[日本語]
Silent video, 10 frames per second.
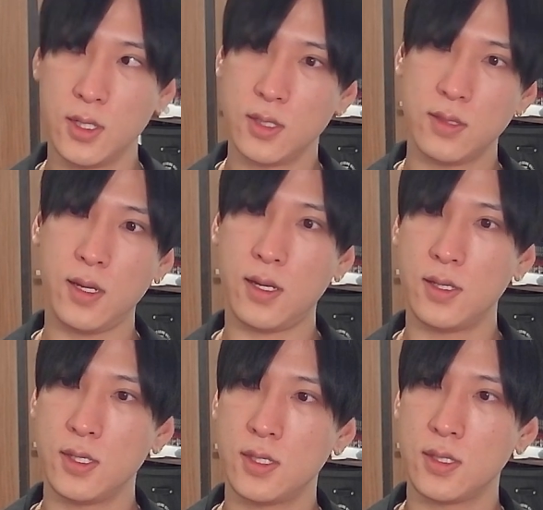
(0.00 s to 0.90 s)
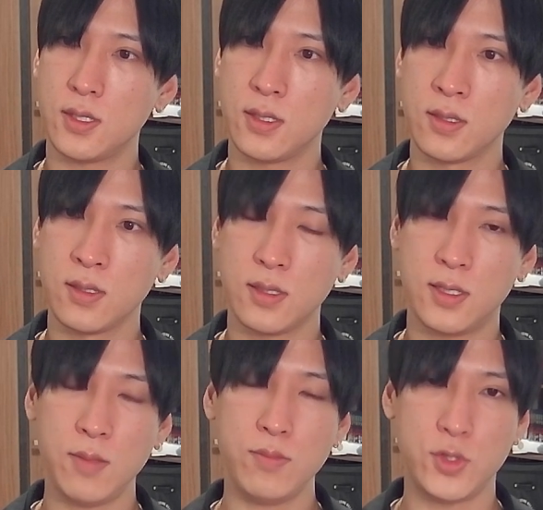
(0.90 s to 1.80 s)
で、
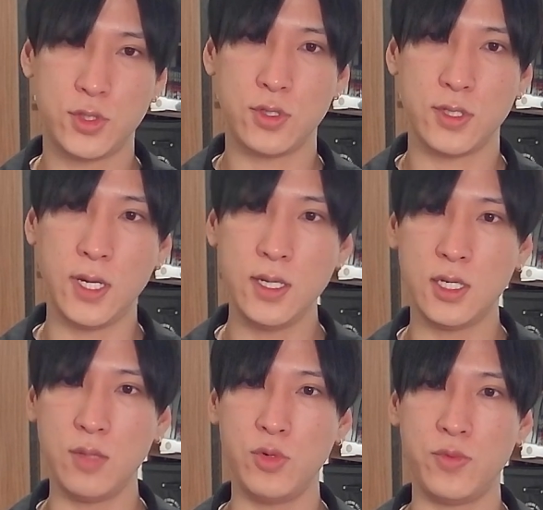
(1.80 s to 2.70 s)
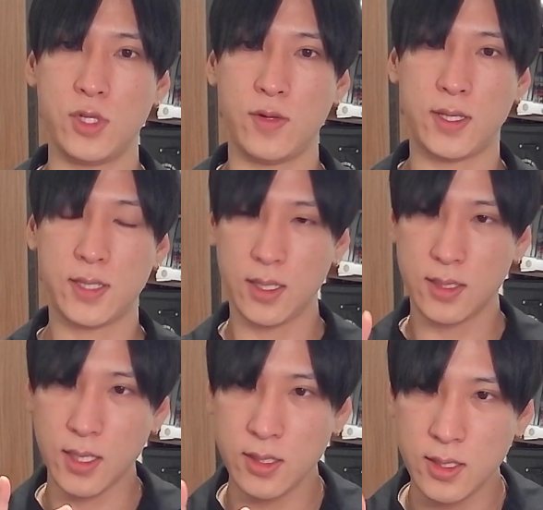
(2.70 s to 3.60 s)
現物、現金部分ではたっ
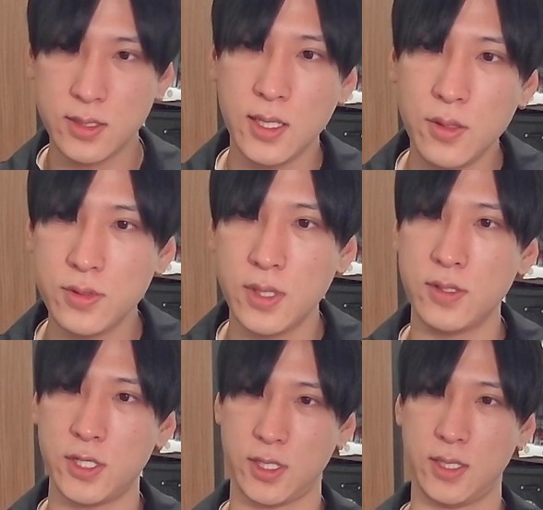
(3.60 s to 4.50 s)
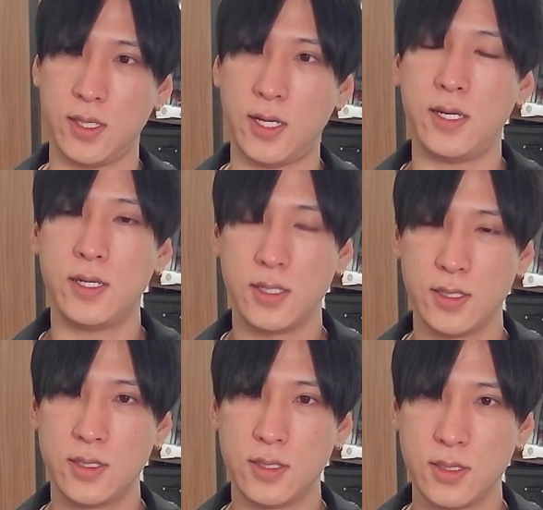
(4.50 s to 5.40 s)
た2000億円ぐらいしか買ってない。
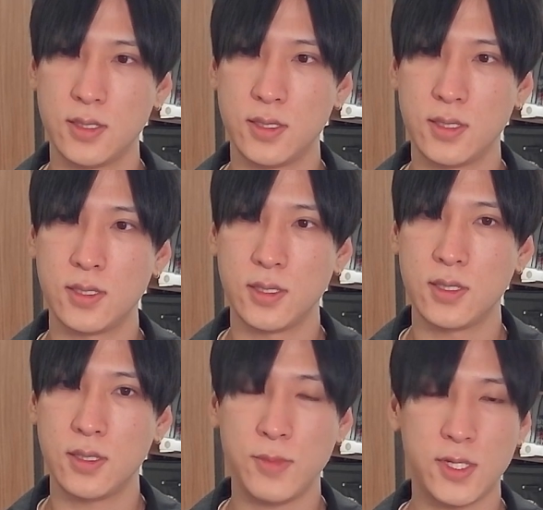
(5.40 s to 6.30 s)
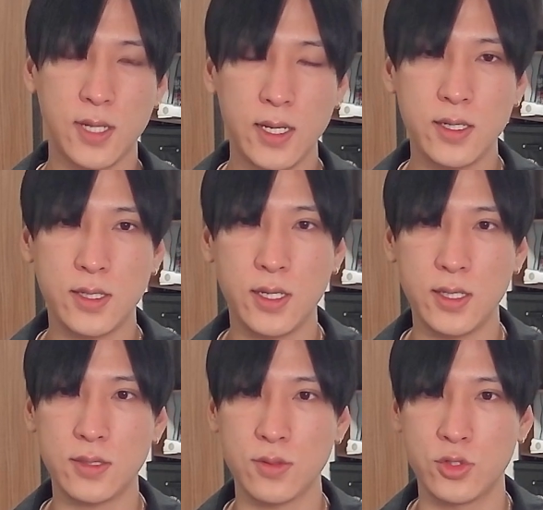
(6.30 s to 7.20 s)
ま短期的な
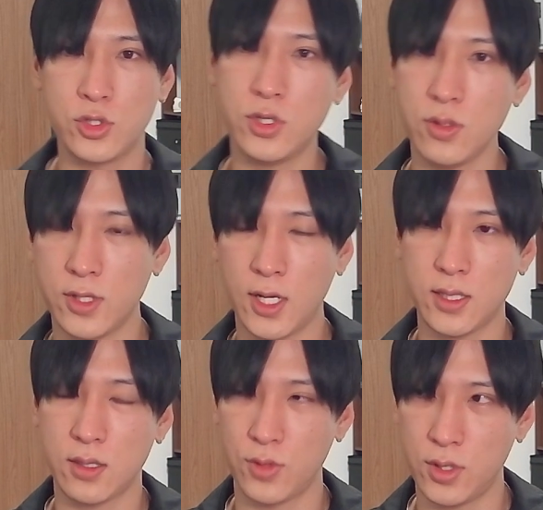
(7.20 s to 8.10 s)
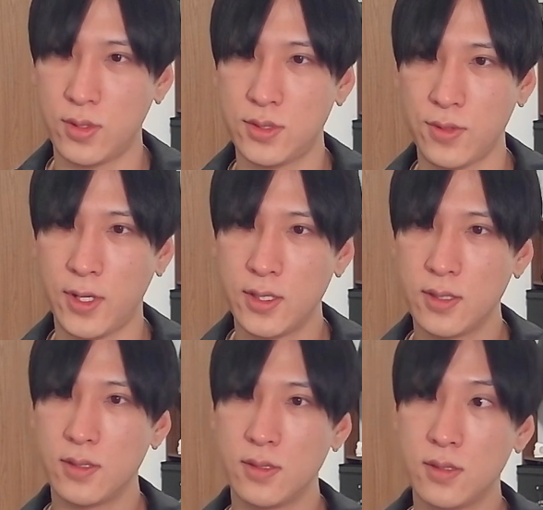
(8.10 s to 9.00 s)
その需給を狙ったトレードですよね。
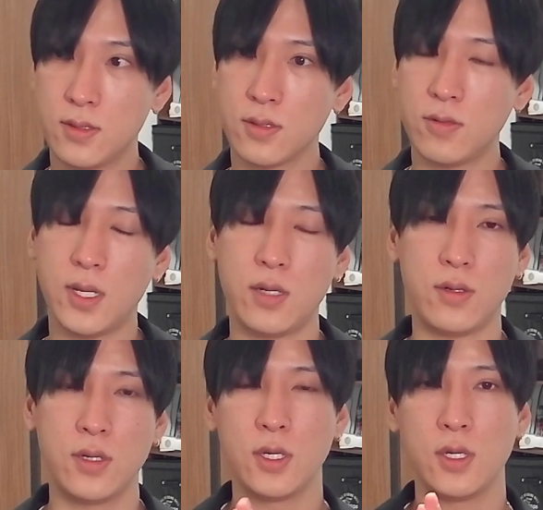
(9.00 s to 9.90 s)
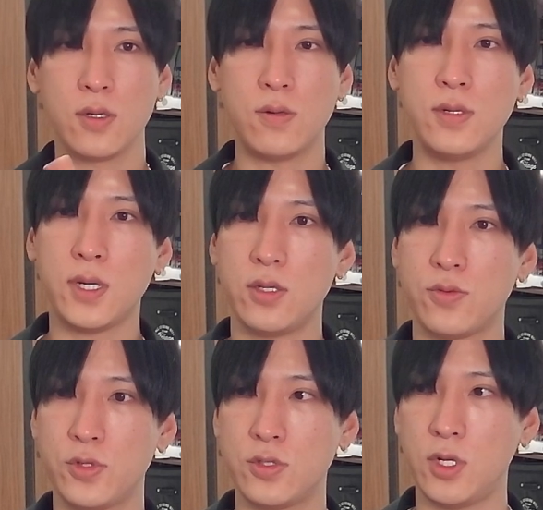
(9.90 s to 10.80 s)
これあの、今回の
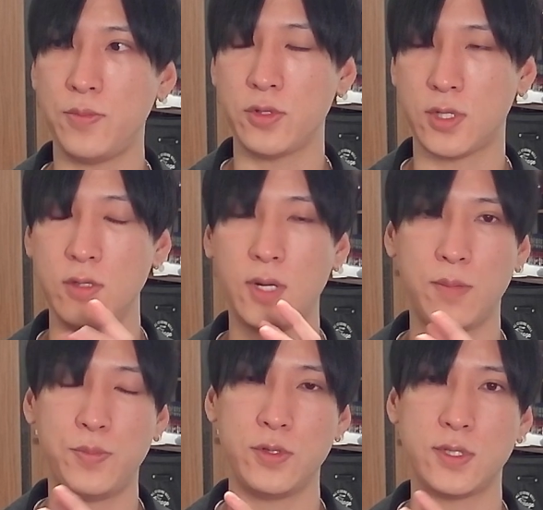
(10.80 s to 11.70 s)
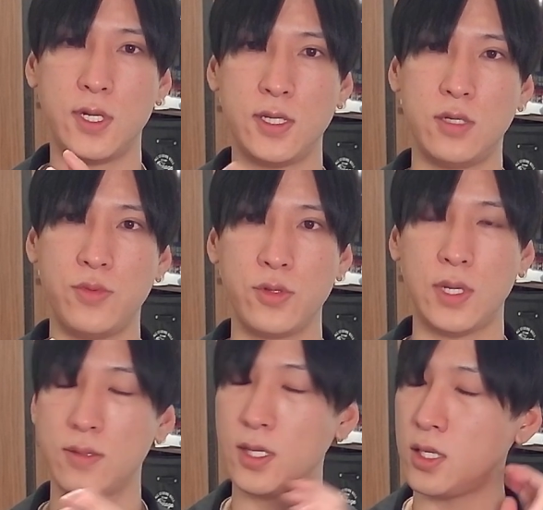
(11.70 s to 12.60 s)
フストレポート昨日発表されてる分、あの
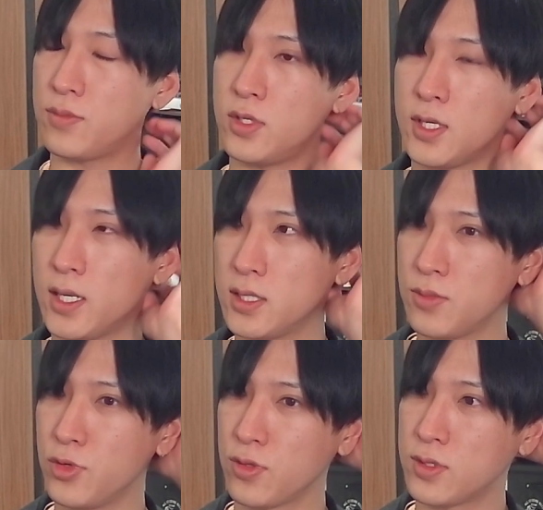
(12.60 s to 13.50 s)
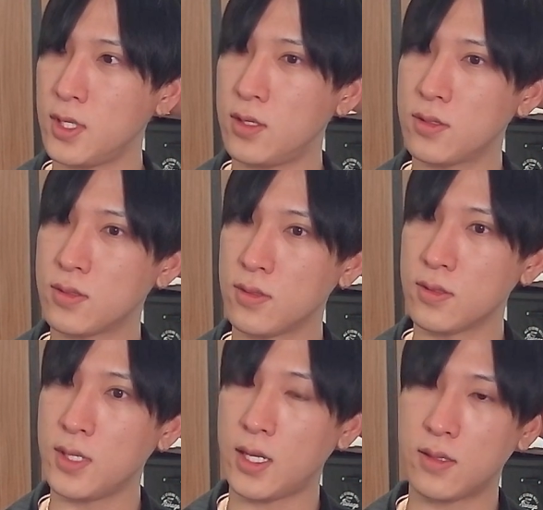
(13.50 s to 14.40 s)
出てる分に関しても載ってること
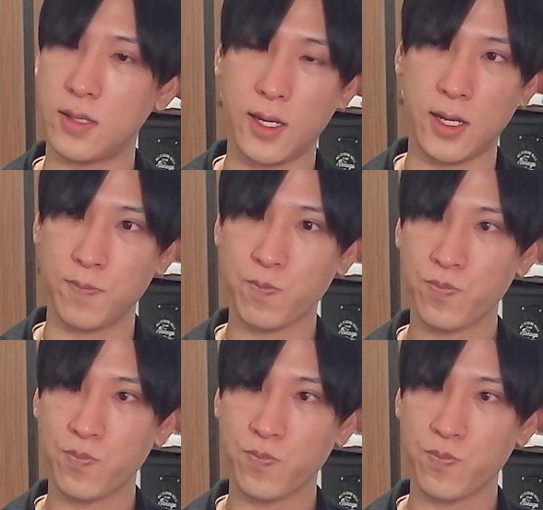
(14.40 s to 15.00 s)
であって、